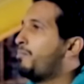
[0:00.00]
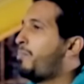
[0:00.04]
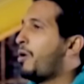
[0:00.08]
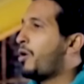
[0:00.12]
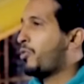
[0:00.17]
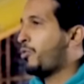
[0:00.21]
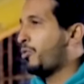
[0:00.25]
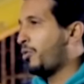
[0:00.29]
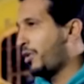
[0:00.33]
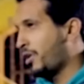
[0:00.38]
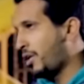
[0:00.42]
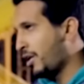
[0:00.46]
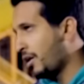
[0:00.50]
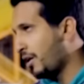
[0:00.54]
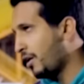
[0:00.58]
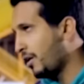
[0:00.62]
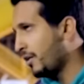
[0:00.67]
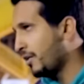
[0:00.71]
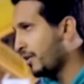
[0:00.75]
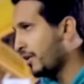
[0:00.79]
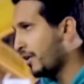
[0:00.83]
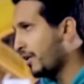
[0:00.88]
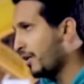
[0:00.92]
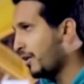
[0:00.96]
برضو احنا
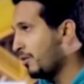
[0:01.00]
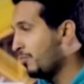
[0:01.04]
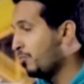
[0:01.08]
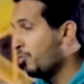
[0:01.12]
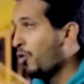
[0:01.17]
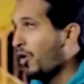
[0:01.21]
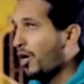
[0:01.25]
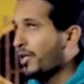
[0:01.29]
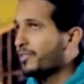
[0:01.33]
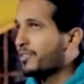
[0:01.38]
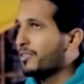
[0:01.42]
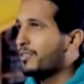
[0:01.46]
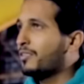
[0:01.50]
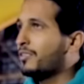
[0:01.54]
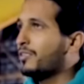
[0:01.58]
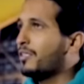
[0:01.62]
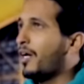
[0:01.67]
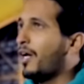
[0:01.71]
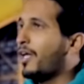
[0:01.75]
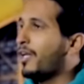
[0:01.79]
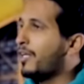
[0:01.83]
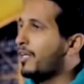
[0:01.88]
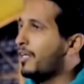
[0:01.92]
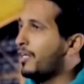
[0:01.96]
احنا المواطن
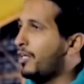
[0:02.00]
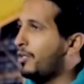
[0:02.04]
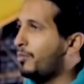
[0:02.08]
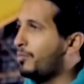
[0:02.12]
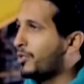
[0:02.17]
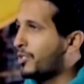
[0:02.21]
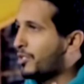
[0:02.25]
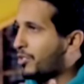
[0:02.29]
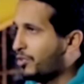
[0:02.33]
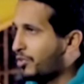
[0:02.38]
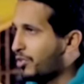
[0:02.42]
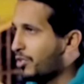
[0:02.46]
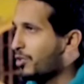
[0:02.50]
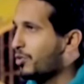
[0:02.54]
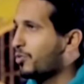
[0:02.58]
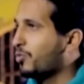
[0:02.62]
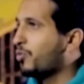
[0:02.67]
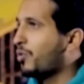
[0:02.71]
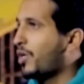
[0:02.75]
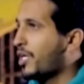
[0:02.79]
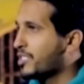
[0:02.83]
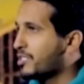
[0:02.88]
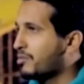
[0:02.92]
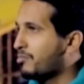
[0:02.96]
عليه حمل كثير
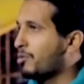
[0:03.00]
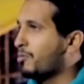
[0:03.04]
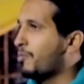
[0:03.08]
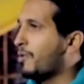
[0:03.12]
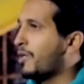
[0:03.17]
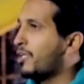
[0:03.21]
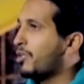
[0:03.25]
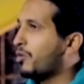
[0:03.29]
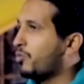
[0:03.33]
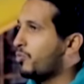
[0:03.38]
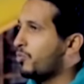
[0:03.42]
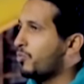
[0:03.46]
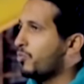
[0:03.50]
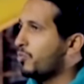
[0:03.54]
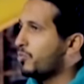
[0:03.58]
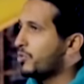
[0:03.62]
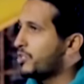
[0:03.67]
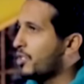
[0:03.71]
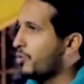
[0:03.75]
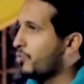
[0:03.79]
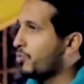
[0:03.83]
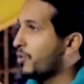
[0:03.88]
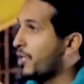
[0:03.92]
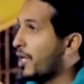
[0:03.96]
انه لازم يبلغ
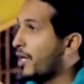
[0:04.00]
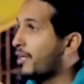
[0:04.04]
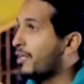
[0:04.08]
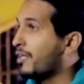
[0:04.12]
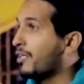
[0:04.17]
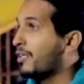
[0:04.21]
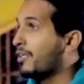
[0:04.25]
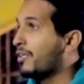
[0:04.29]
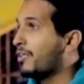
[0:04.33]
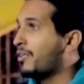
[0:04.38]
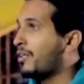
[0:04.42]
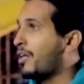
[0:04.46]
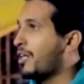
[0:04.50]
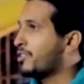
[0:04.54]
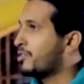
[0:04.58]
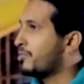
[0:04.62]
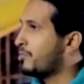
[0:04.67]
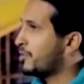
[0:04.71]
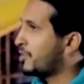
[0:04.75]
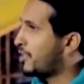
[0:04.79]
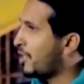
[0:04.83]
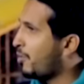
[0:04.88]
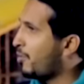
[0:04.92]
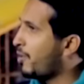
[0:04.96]
ويسوي لكن صح.
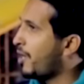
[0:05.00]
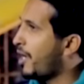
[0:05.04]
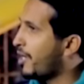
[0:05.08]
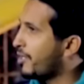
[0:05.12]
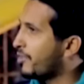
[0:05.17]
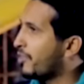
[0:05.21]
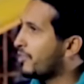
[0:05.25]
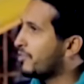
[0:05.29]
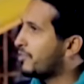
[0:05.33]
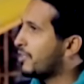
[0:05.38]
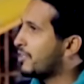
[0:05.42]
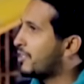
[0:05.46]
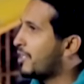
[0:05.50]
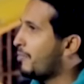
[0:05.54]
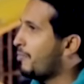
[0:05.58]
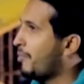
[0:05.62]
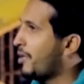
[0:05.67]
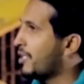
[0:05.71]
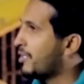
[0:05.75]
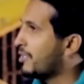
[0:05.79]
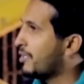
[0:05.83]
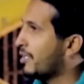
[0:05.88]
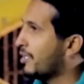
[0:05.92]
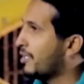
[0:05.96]
لازم الدوله ايضا تهتم
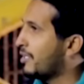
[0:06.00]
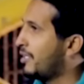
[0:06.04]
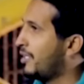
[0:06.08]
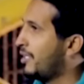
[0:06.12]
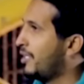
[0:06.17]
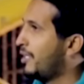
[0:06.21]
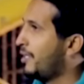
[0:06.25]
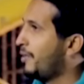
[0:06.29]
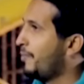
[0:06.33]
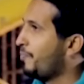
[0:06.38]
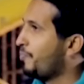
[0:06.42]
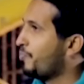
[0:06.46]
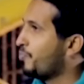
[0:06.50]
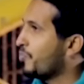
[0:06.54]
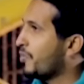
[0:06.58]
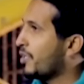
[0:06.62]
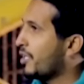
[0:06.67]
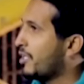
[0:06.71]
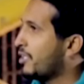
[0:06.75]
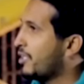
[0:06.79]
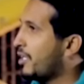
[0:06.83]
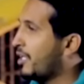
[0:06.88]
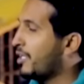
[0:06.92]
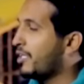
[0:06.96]
اكثر
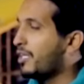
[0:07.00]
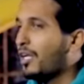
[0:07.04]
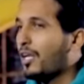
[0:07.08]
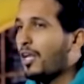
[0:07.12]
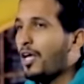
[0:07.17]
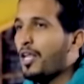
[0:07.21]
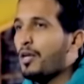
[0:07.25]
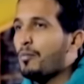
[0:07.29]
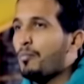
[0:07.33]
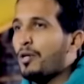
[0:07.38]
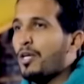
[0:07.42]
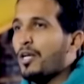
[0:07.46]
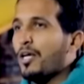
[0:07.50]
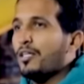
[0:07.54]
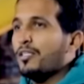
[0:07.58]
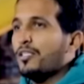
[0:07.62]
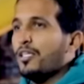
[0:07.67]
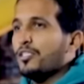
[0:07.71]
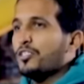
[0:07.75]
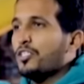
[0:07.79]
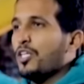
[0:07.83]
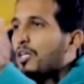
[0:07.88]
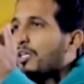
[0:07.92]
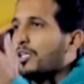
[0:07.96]
يعني يلا انا بلغت
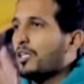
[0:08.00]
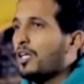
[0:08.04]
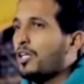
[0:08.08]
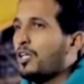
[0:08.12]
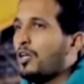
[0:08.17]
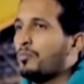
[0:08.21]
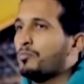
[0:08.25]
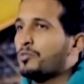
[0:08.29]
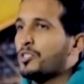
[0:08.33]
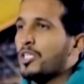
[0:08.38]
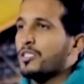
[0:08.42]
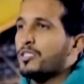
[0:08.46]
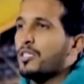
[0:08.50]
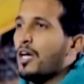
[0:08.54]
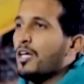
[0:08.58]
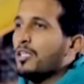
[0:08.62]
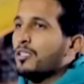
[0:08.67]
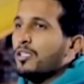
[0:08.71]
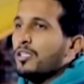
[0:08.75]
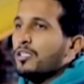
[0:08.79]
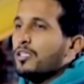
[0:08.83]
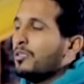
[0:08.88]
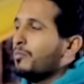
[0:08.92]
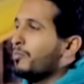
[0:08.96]
عن شركه اليوم جالسه
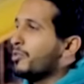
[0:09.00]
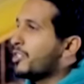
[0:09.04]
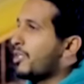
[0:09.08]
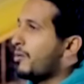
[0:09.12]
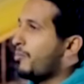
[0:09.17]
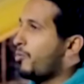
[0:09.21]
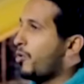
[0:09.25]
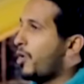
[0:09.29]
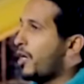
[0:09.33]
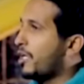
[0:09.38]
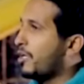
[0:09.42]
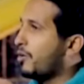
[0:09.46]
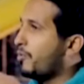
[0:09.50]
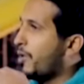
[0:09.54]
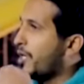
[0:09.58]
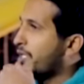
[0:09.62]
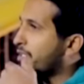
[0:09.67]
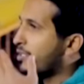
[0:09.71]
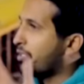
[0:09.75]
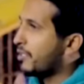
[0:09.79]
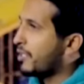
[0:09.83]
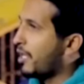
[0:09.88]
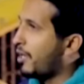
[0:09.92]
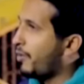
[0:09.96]
حطت لي مطب ولا ولا
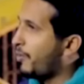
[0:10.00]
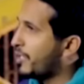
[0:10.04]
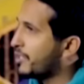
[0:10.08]
ترقاه